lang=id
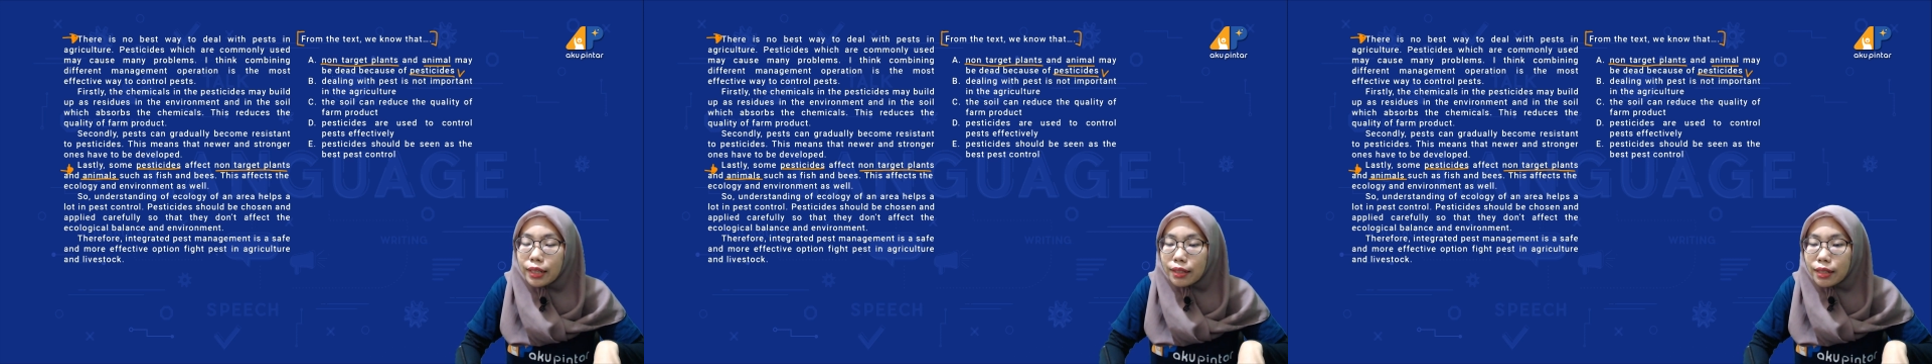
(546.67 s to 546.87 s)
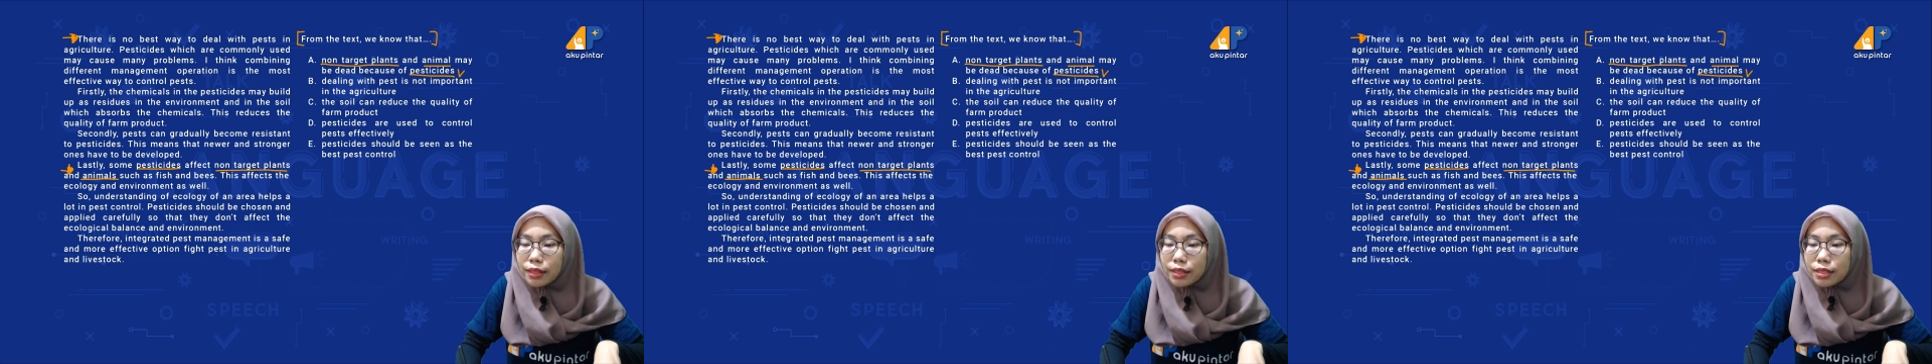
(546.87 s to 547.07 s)

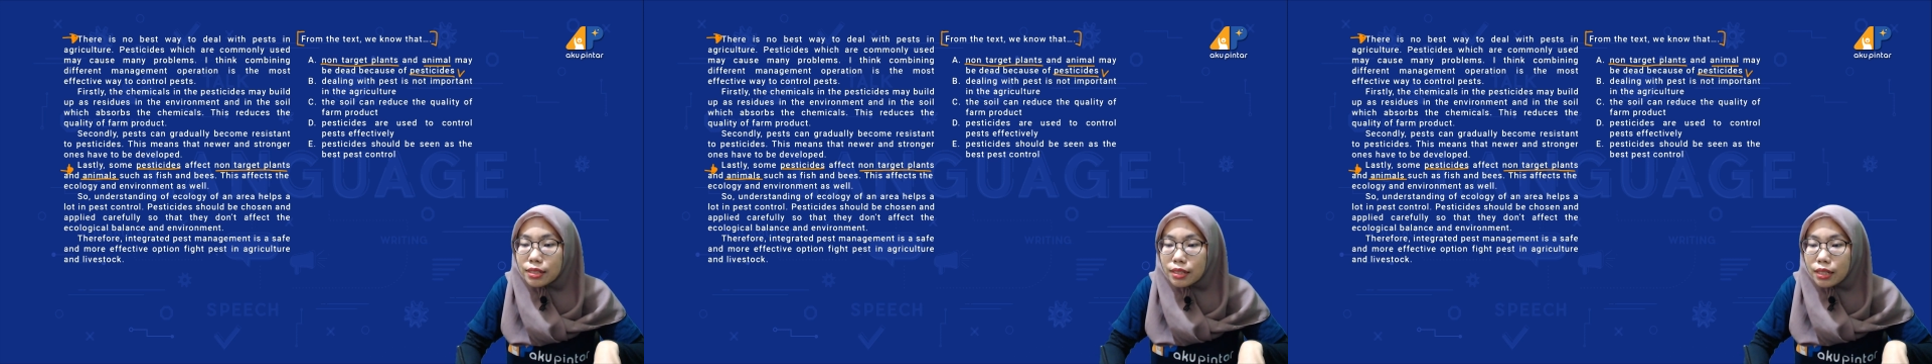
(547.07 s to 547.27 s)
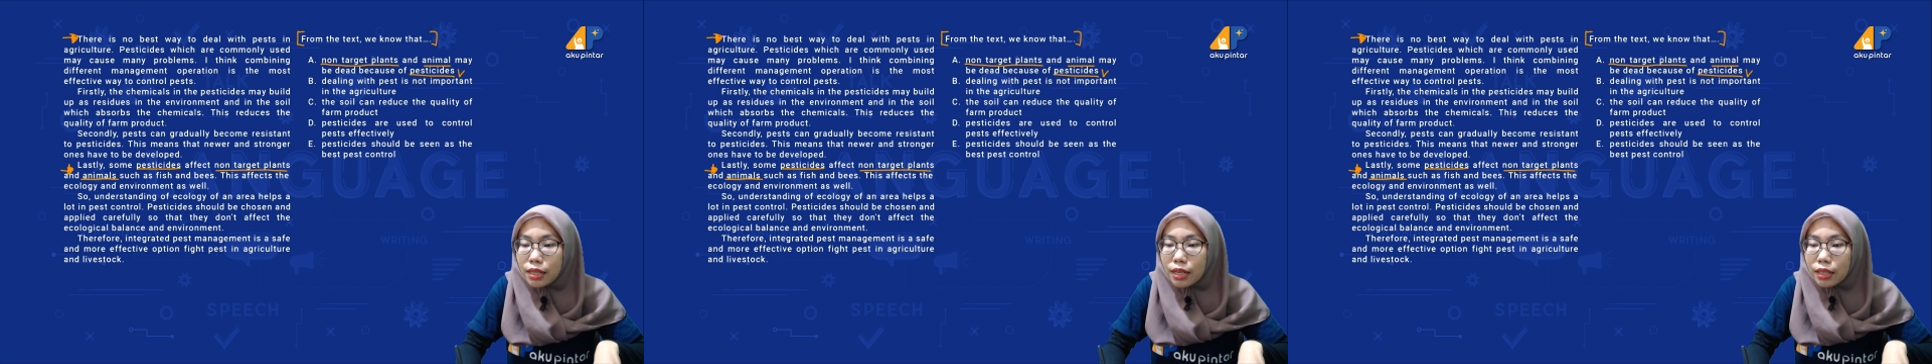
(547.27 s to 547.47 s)
Nah, di
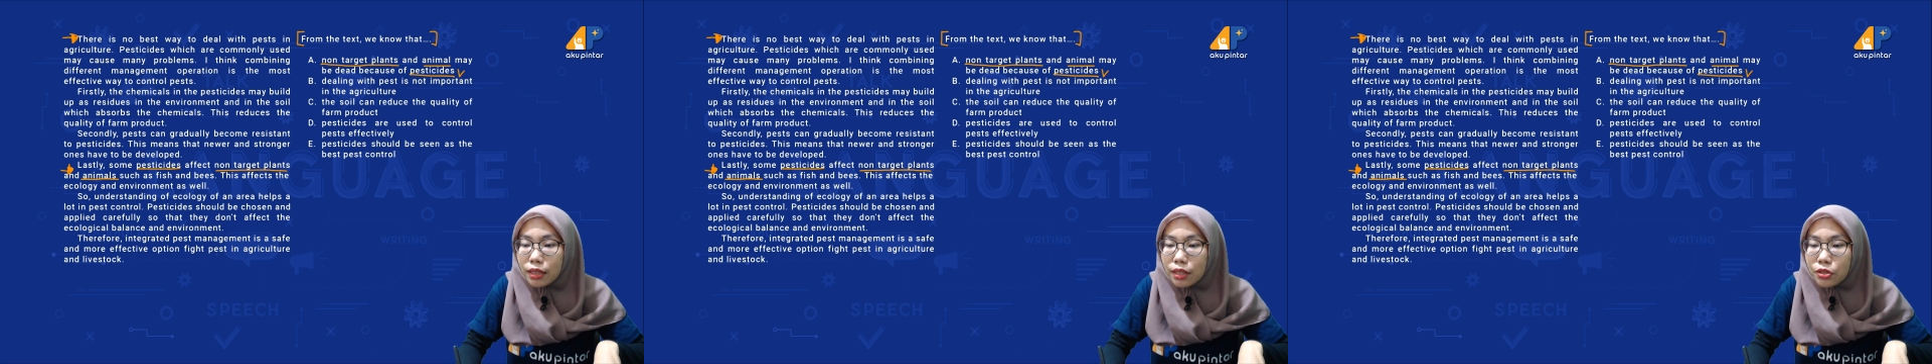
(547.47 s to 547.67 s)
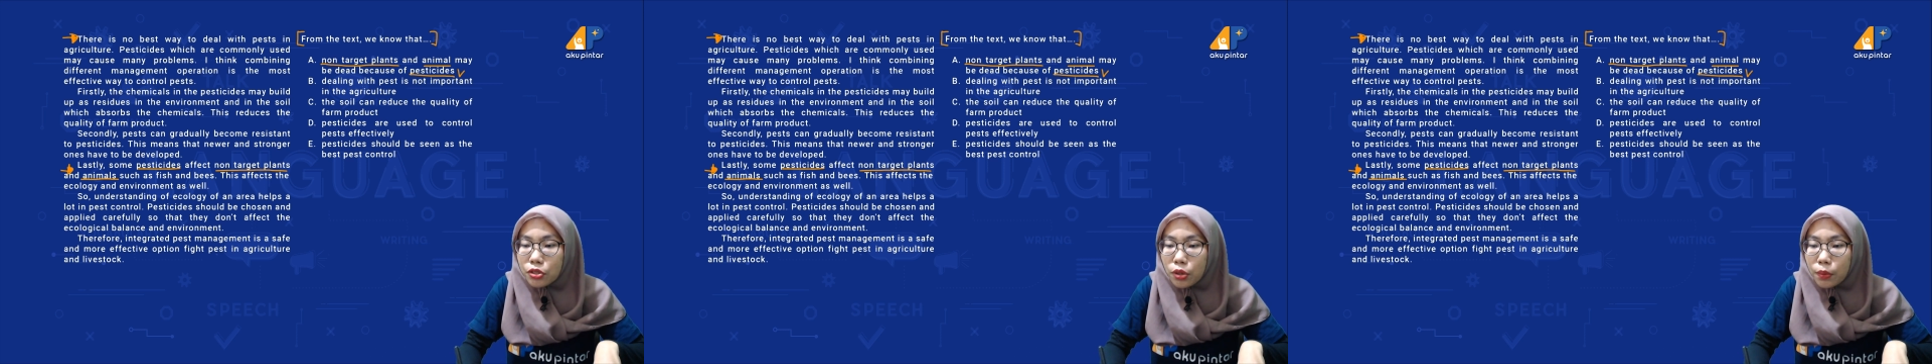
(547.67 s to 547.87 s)
sini
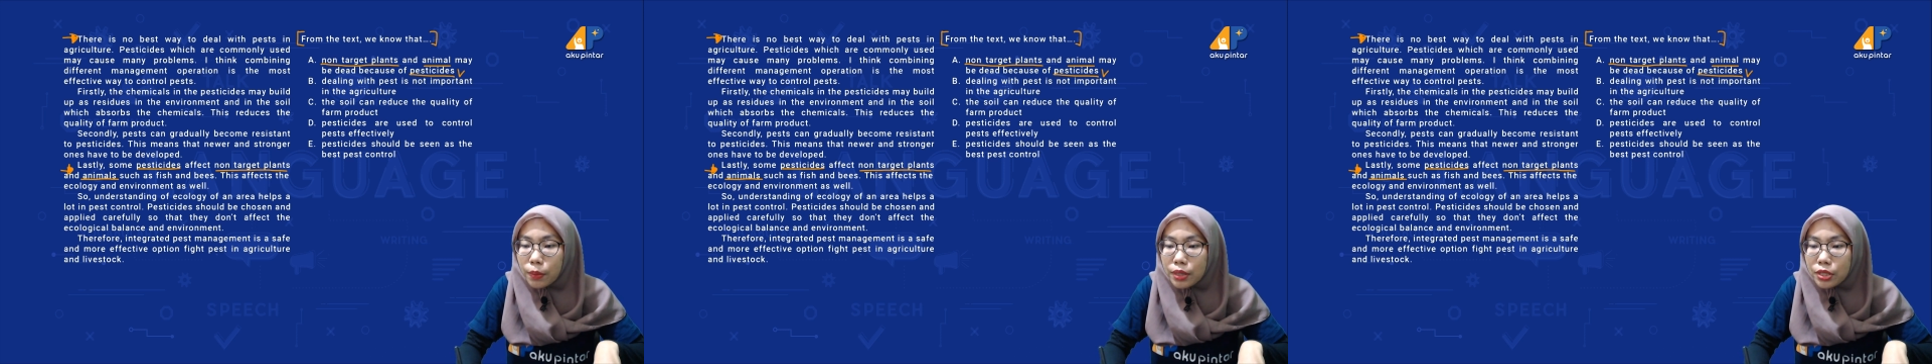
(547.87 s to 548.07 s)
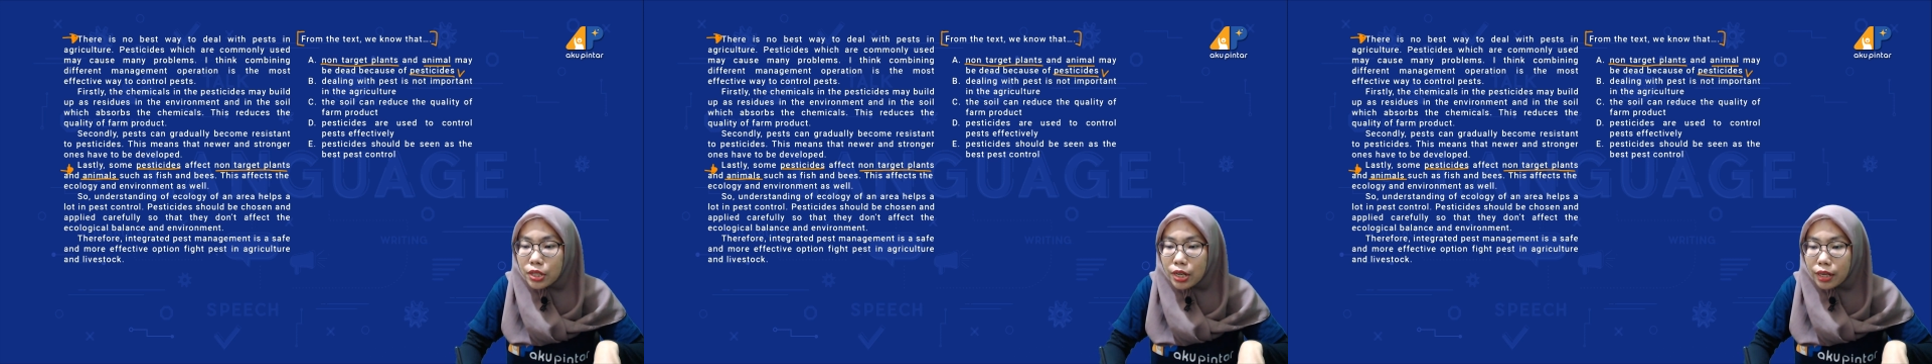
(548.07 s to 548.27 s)
kita
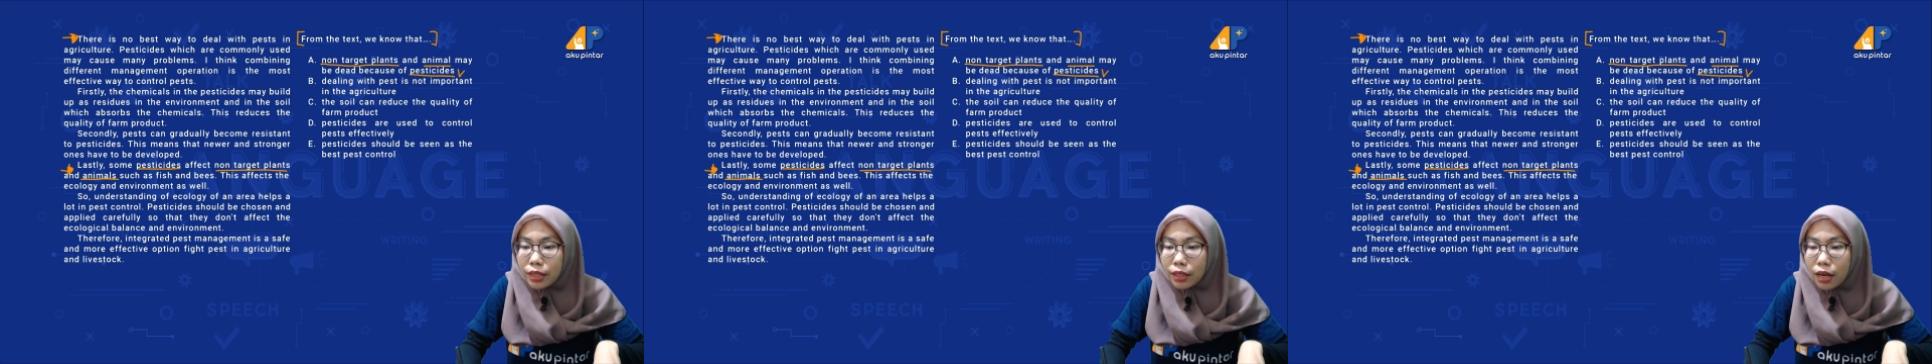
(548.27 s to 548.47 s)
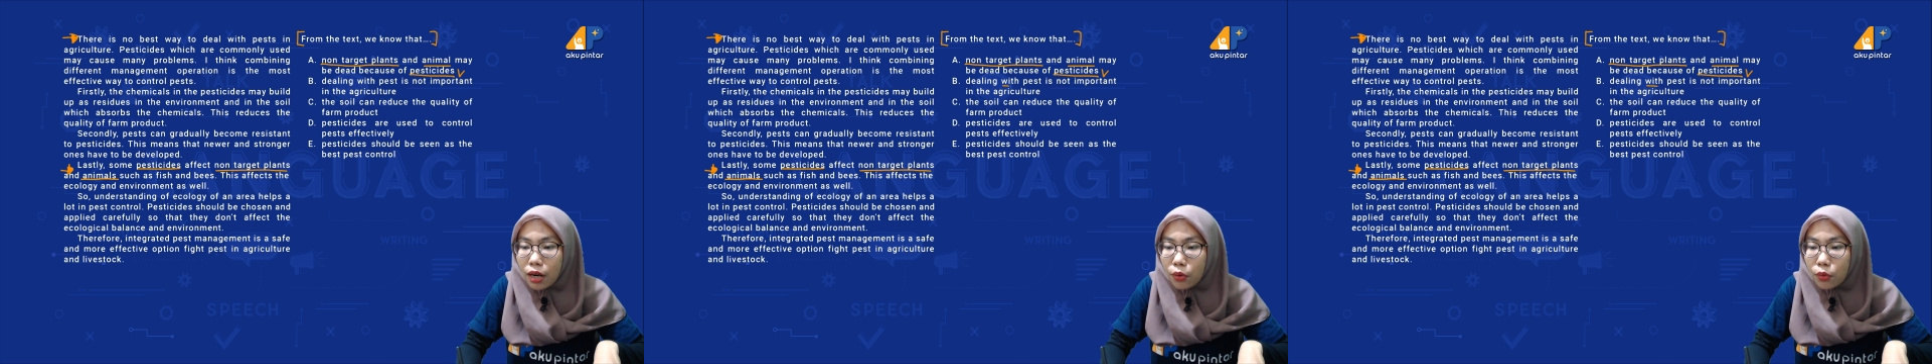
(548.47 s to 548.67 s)
coba cari
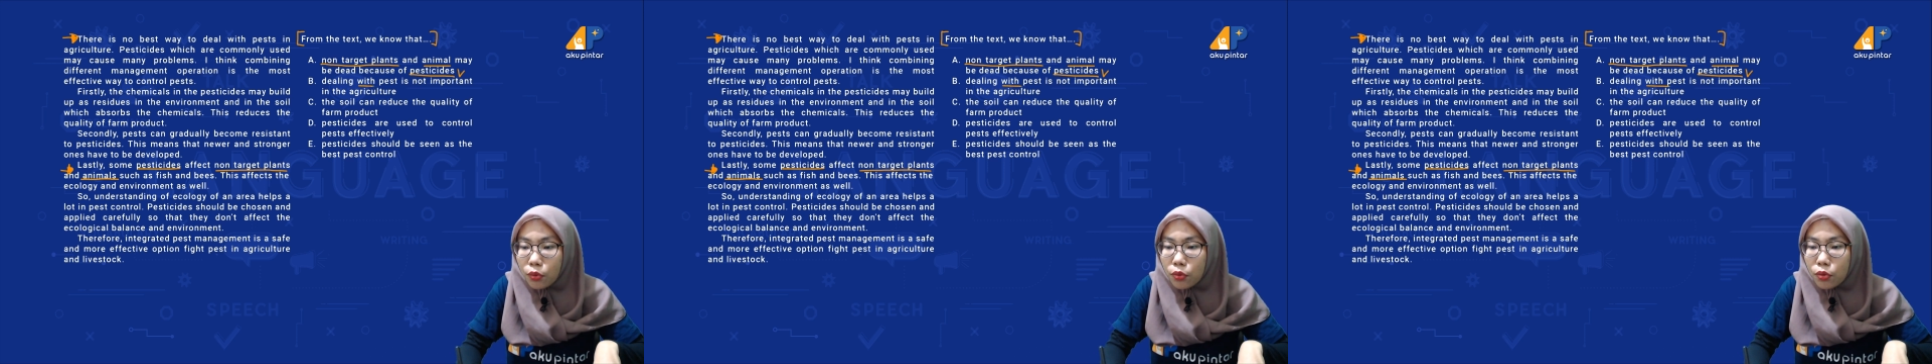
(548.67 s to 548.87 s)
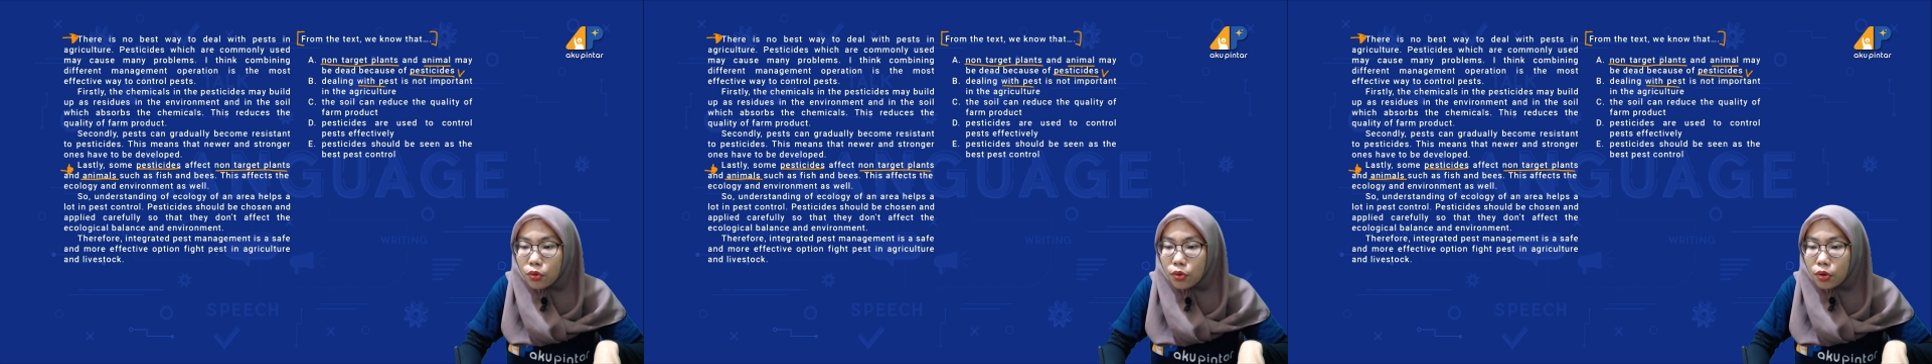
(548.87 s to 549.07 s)

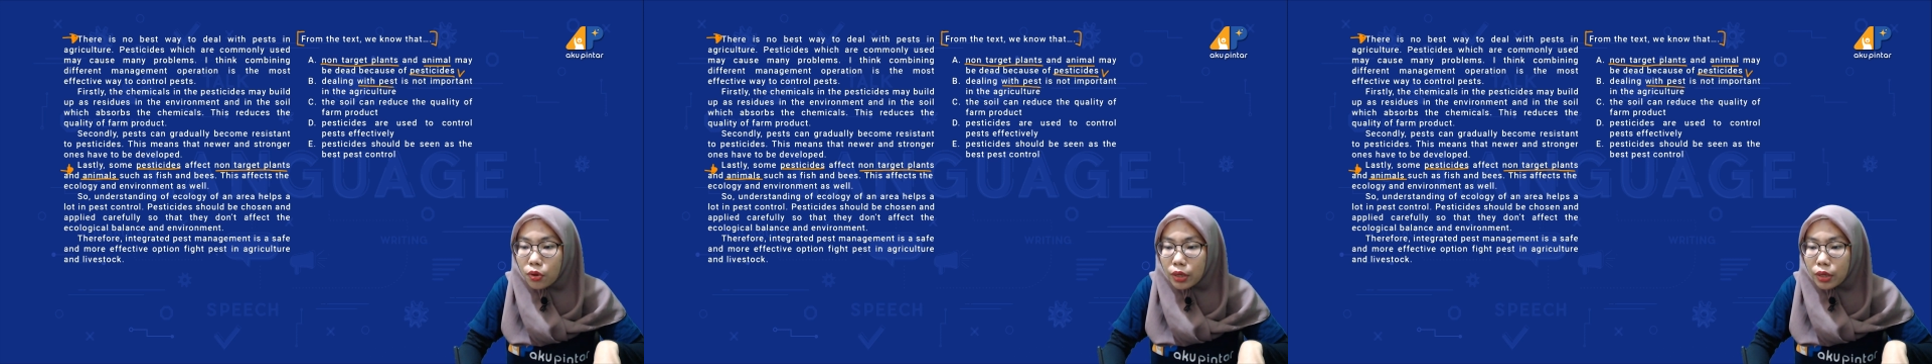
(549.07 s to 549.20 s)
tahu